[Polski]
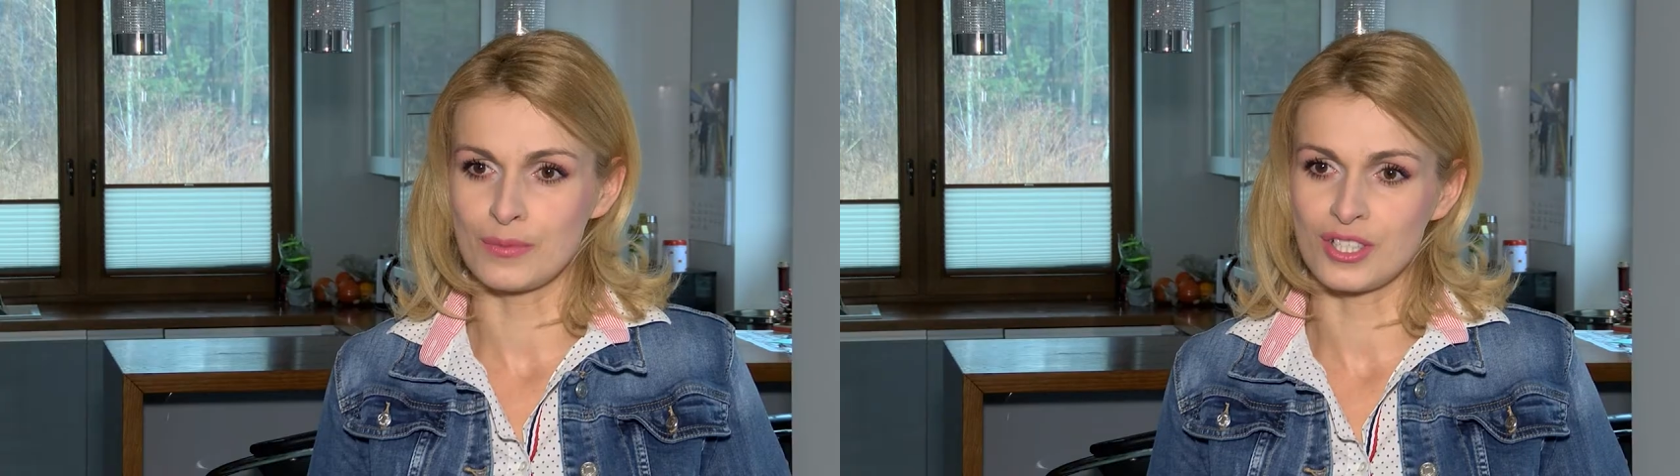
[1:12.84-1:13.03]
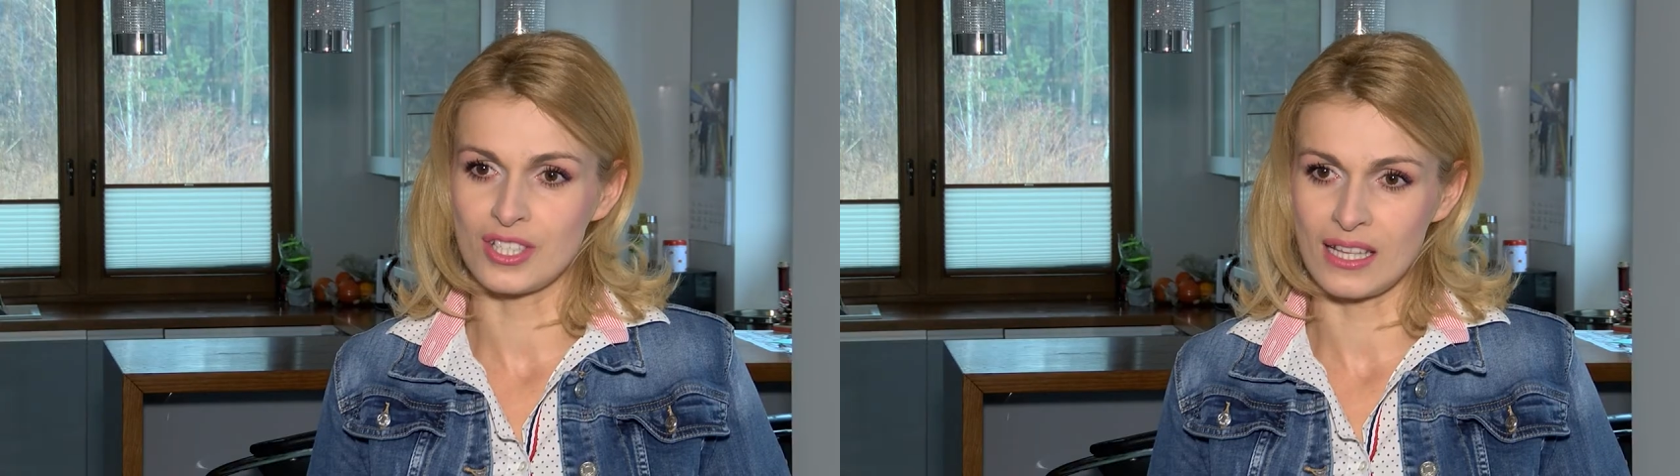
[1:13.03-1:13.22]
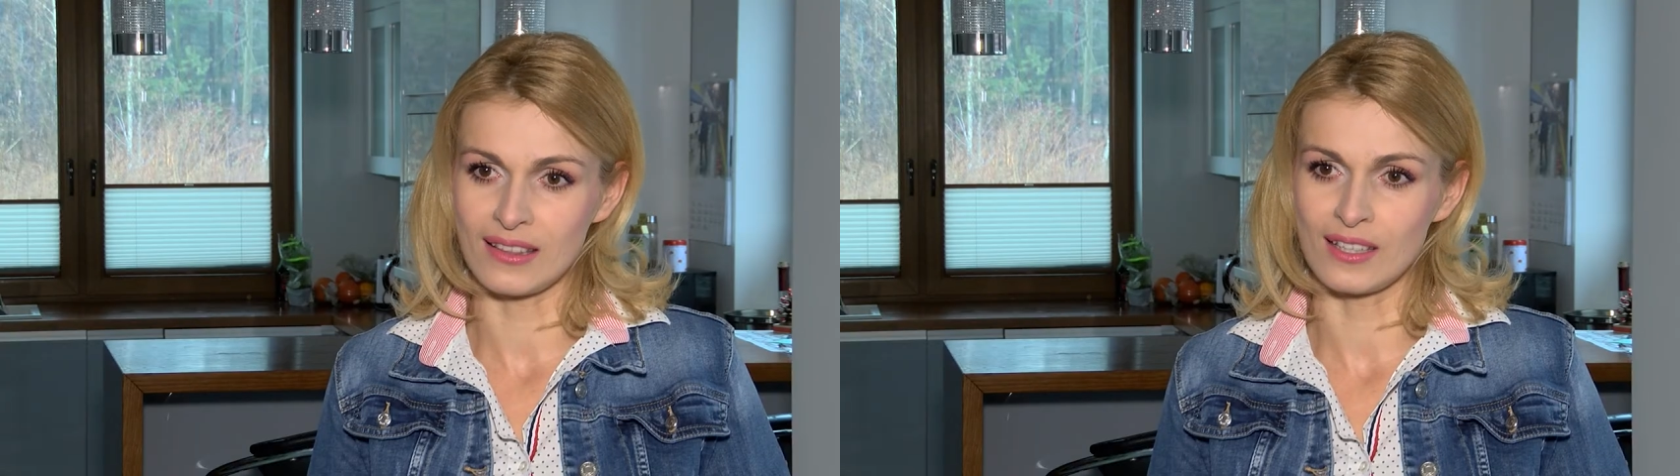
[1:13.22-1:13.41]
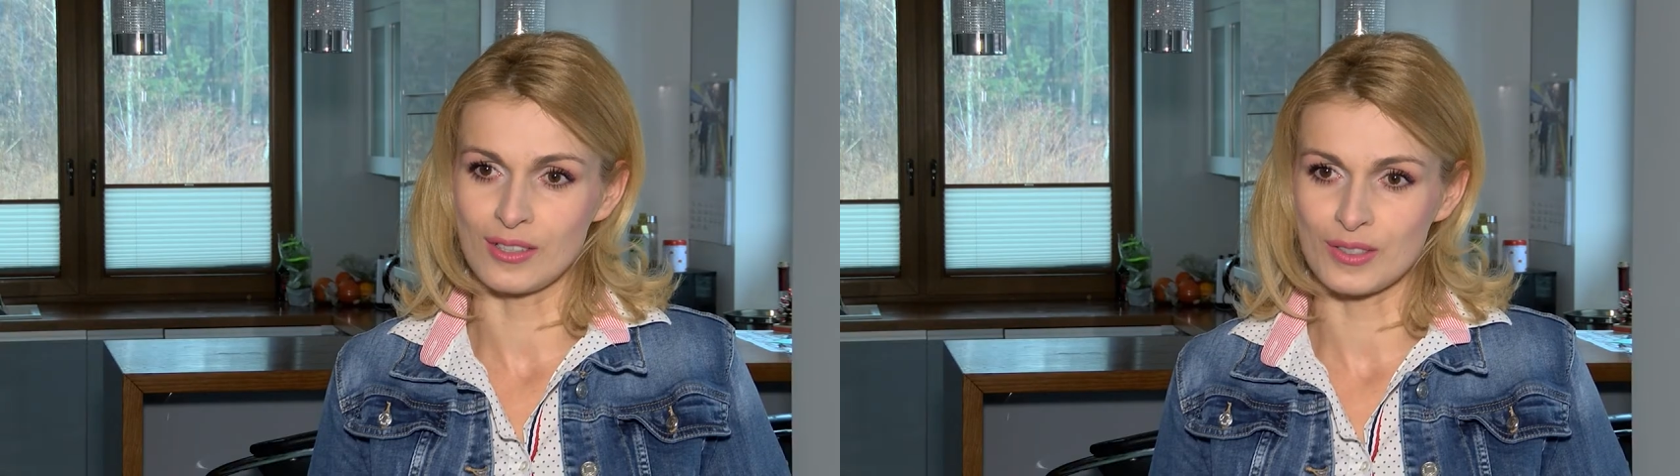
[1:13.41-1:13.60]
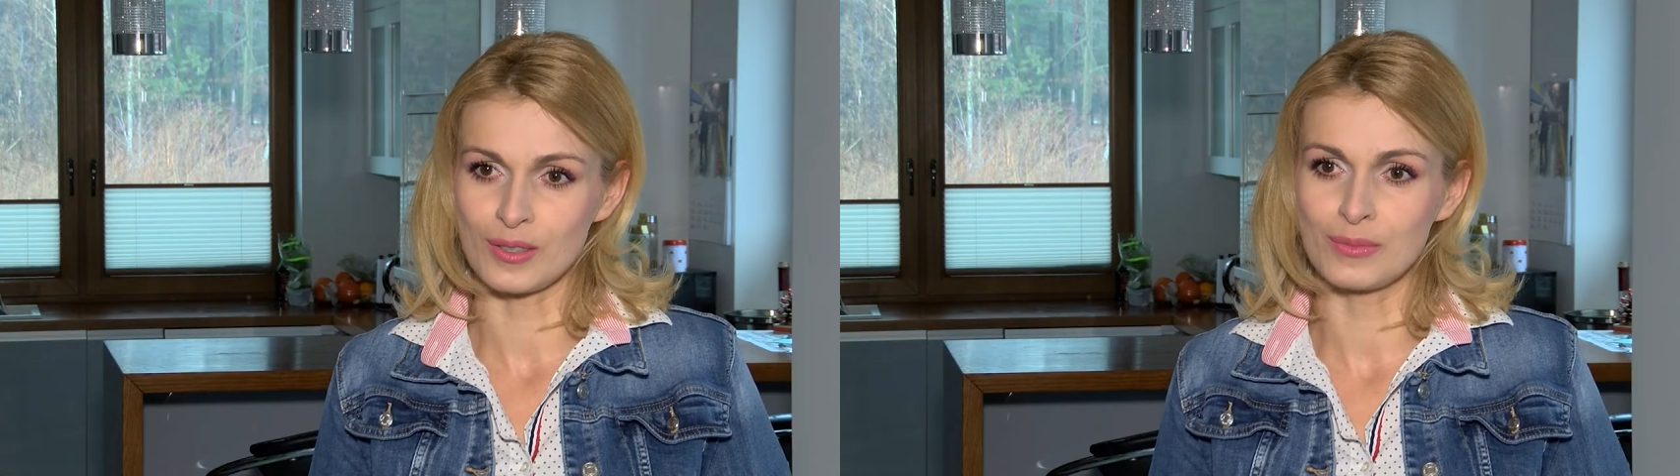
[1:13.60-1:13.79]

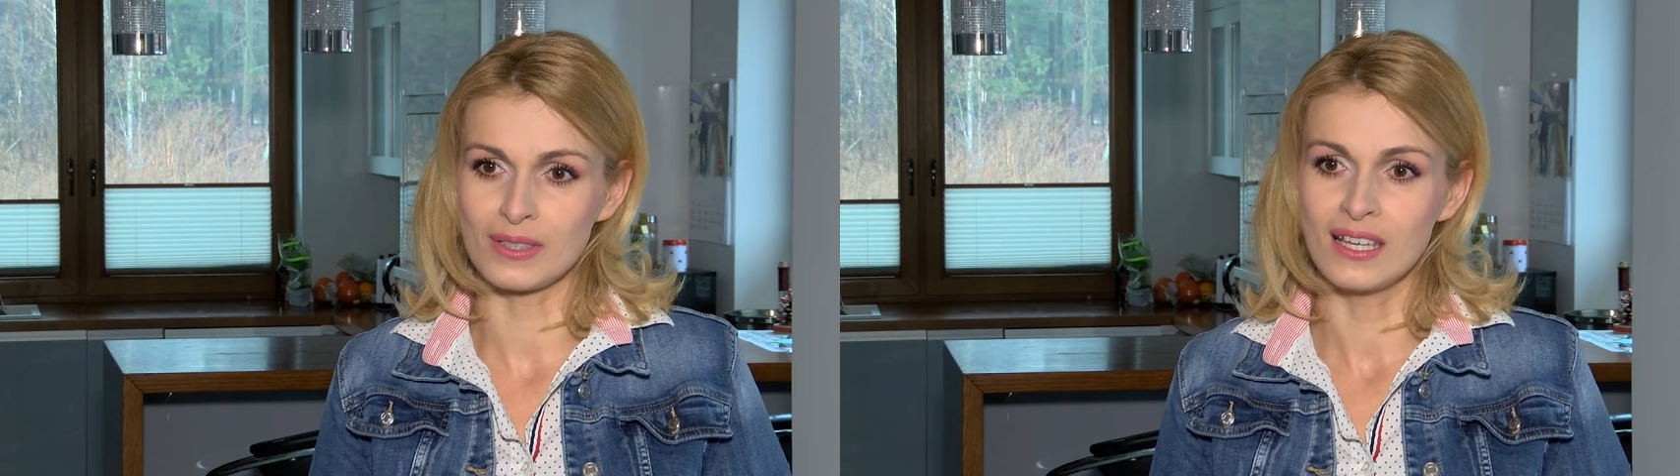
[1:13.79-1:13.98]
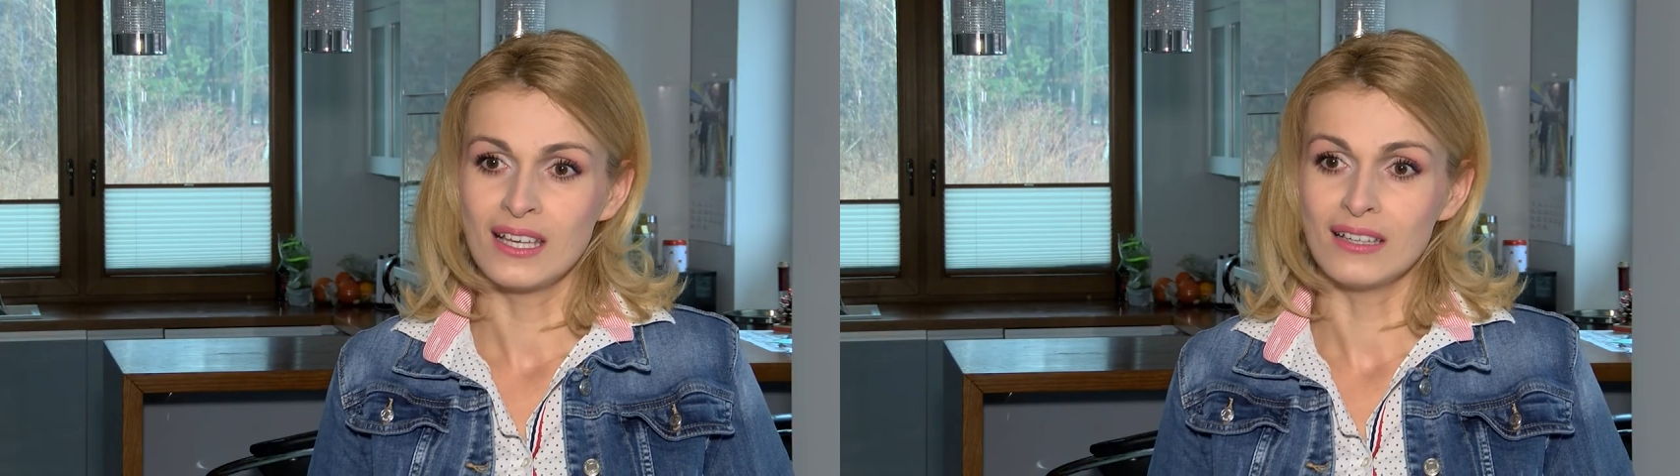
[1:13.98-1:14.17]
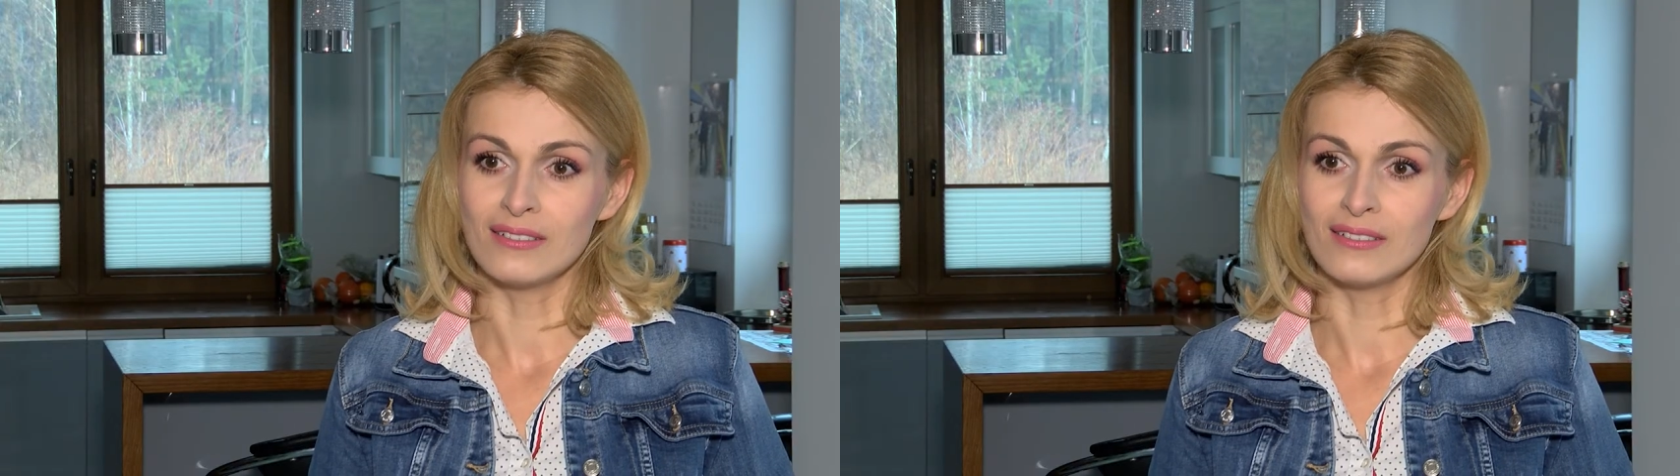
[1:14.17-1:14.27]
przeciętnej osoby